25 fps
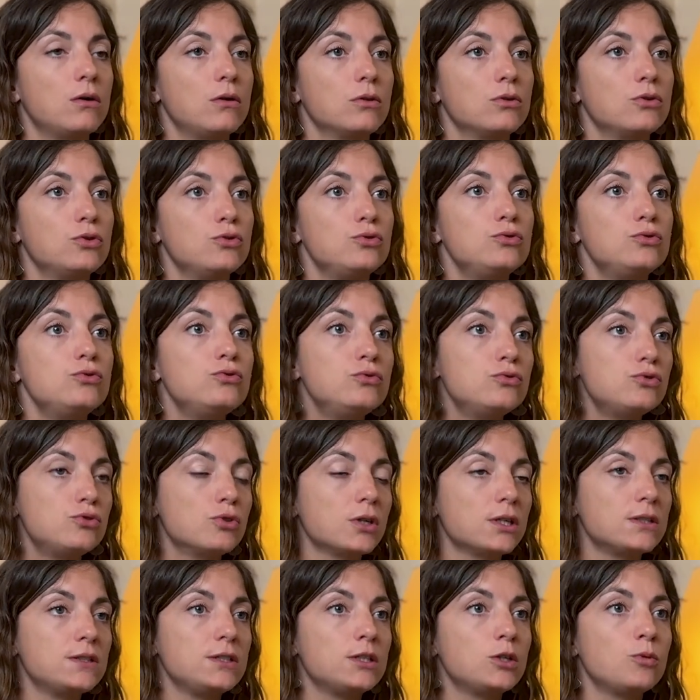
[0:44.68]
connues
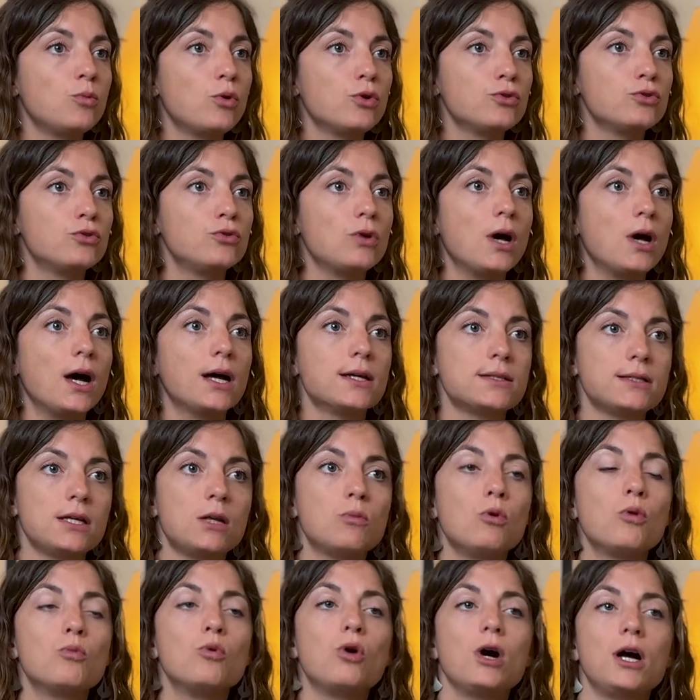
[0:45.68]
juridiquement de
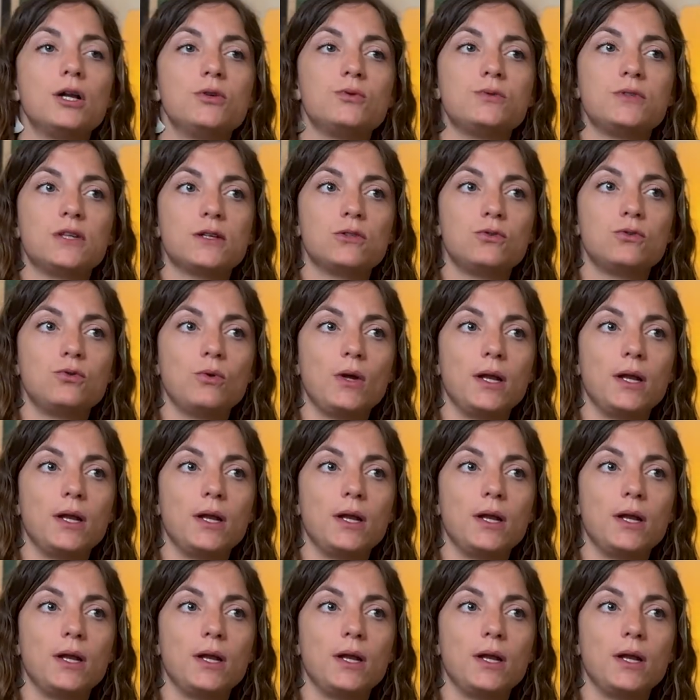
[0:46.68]
harcèlement moral ou sexuel.